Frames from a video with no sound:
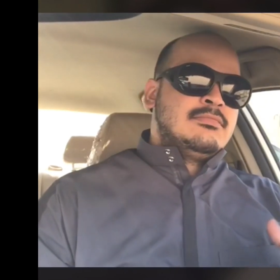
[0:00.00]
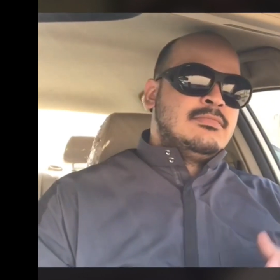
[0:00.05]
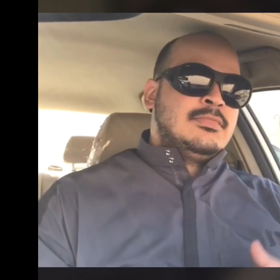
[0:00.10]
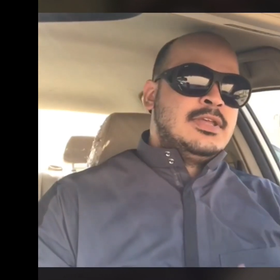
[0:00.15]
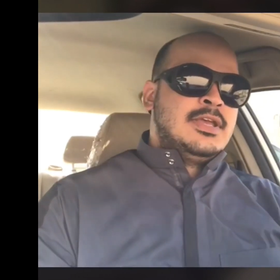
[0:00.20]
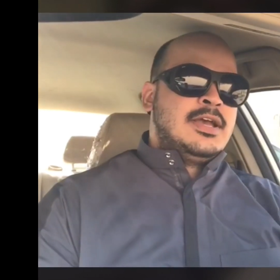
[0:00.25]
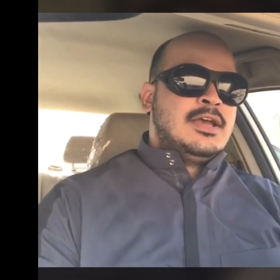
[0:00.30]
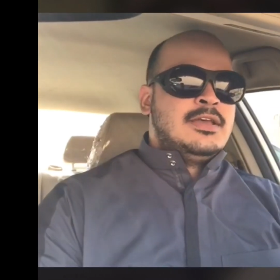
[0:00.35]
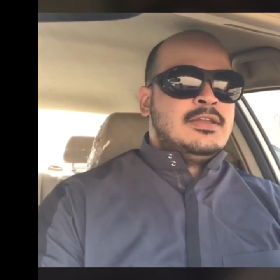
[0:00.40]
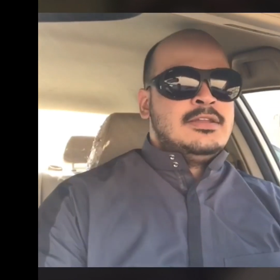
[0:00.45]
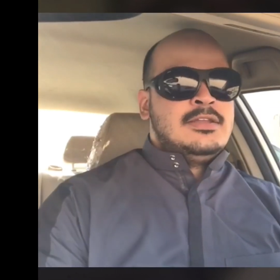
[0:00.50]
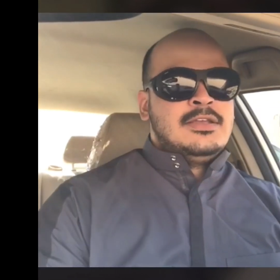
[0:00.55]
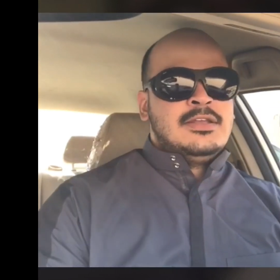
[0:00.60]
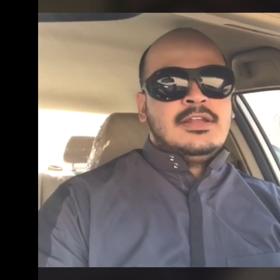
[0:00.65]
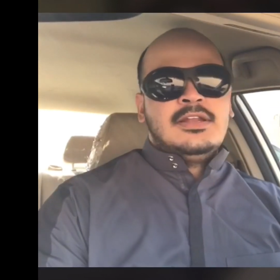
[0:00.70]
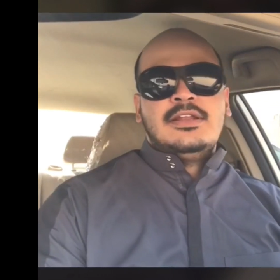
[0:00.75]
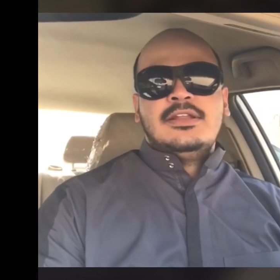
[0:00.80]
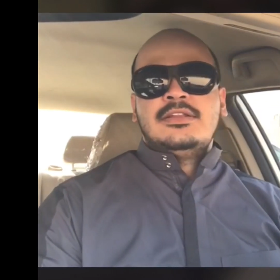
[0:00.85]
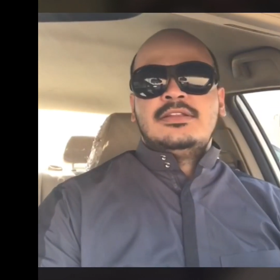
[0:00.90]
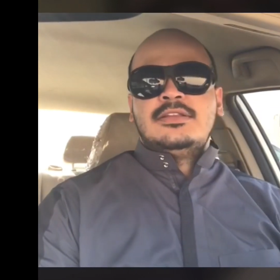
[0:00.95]
يعني
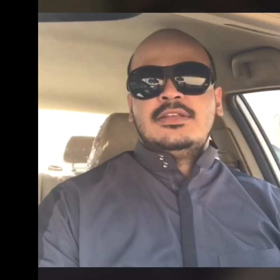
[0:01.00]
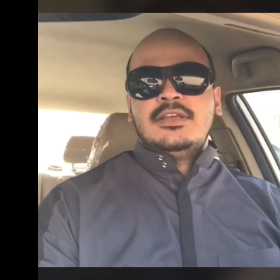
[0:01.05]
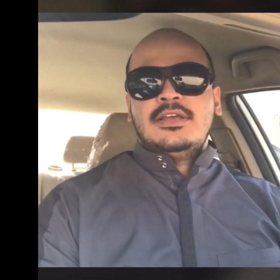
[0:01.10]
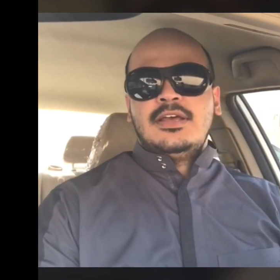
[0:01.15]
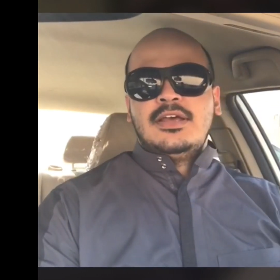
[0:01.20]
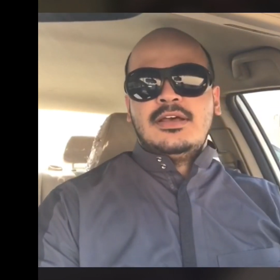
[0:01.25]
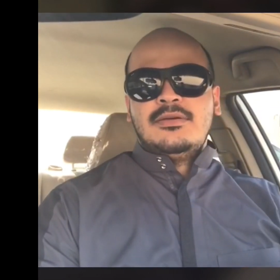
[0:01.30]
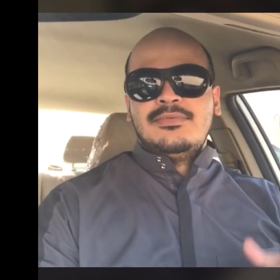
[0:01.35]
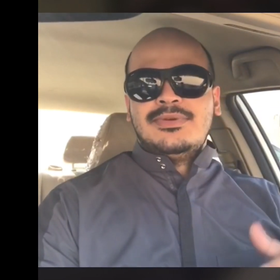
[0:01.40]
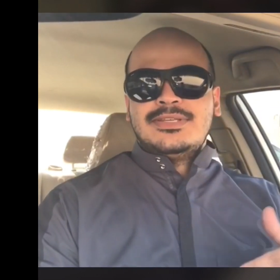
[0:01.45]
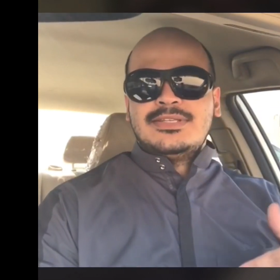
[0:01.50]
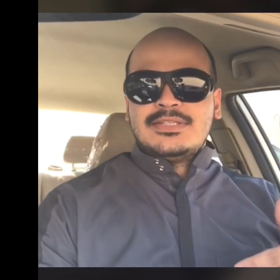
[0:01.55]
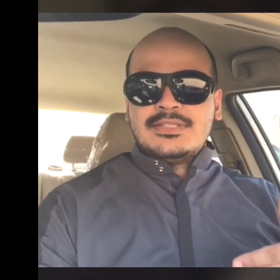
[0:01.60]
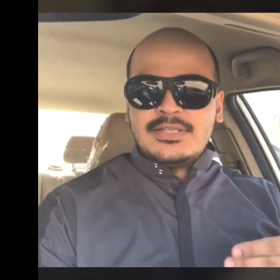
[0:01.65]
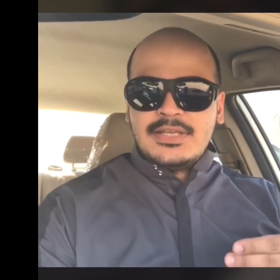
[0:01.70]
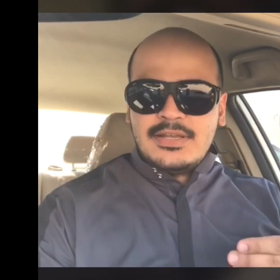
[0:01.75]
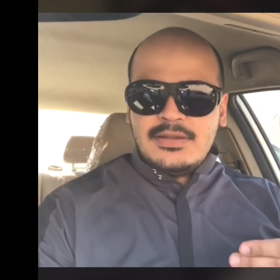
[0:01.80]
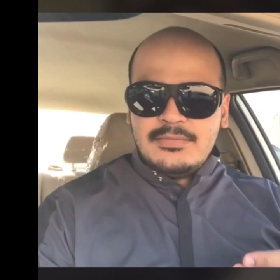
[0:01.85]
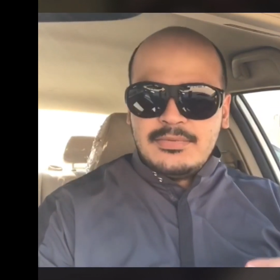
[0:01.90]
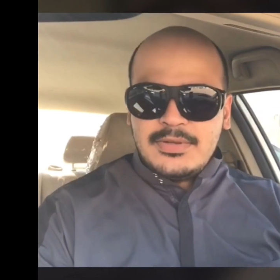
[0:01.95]
إلى الاتهام
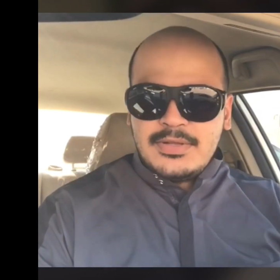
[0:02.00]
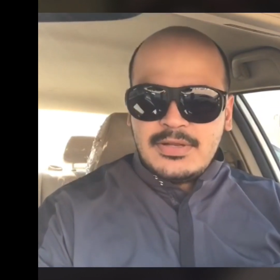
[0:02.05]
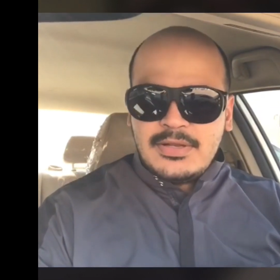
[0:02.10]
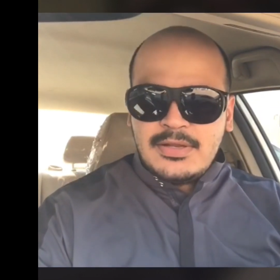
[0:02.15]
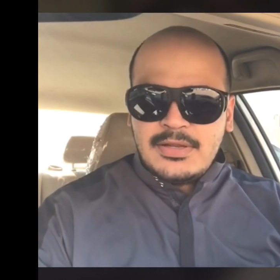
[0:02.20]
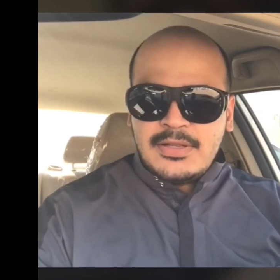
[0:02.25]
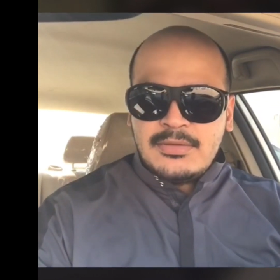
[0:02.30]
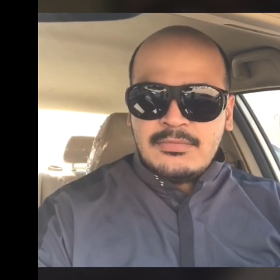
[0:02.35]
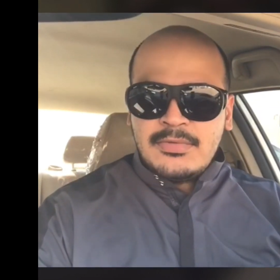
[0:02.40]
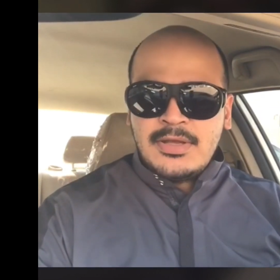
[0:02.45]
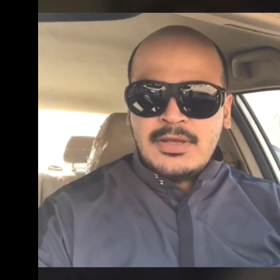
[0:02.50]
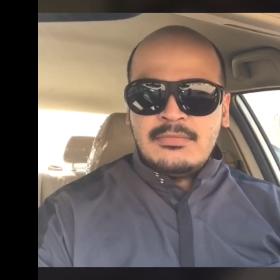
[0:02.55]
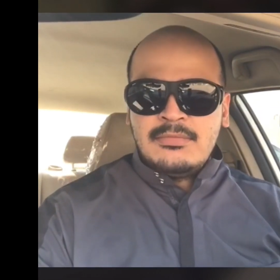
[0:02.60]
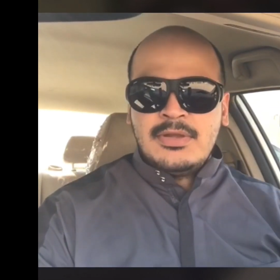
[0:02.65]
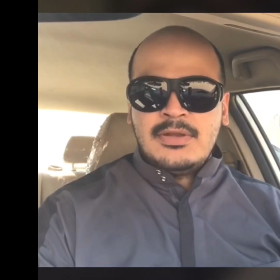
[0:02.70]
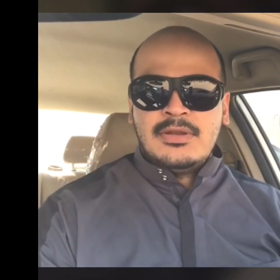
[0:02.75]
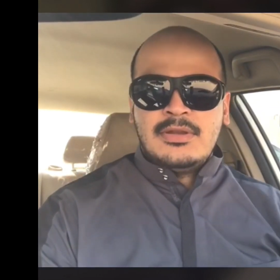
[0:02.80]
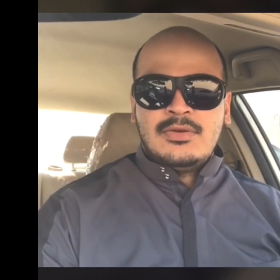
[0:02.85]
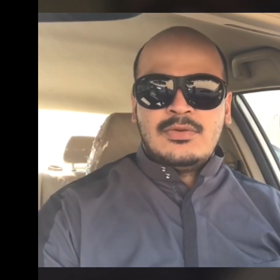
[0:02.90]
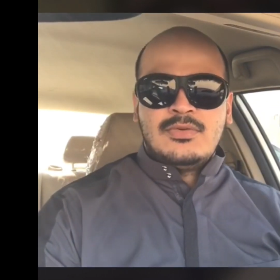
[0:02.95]
السلبي للإمام
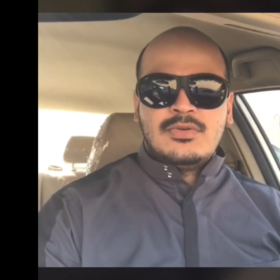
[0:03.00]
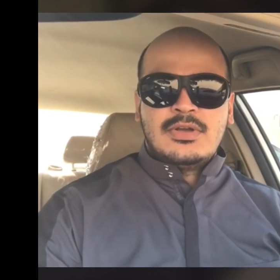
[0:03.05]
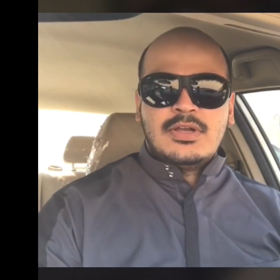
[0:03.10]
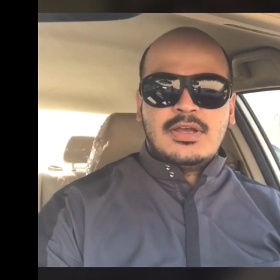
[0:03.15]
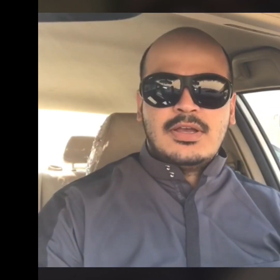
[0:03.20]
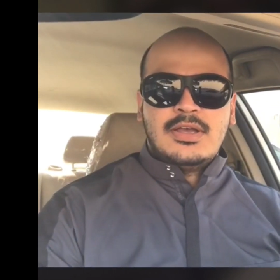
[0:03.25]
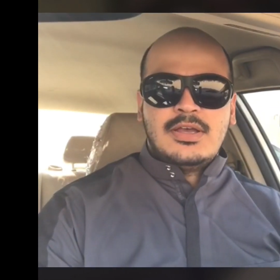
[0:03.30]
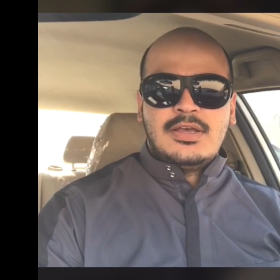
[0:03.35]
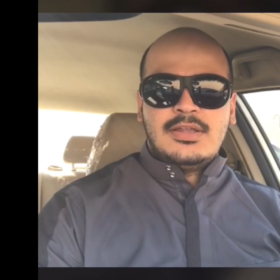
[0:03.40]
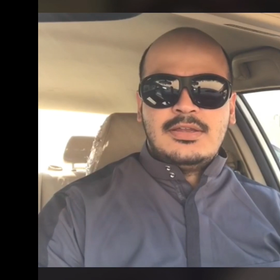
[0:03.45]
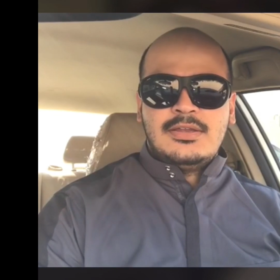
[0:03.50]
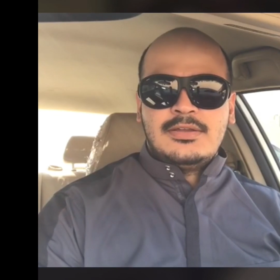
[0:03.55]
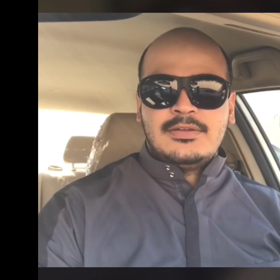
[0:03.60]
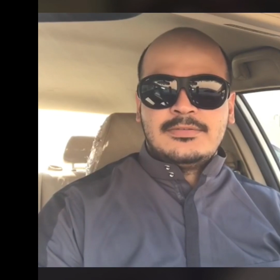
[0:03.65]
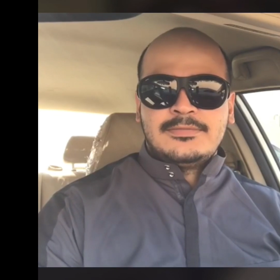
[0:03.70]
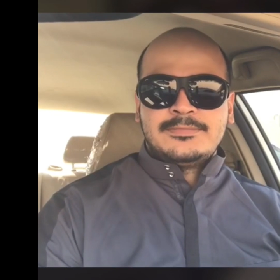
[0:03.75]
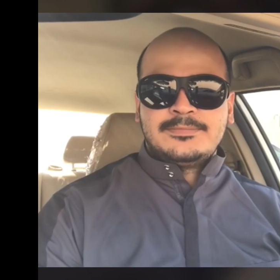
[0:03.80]
أنه كان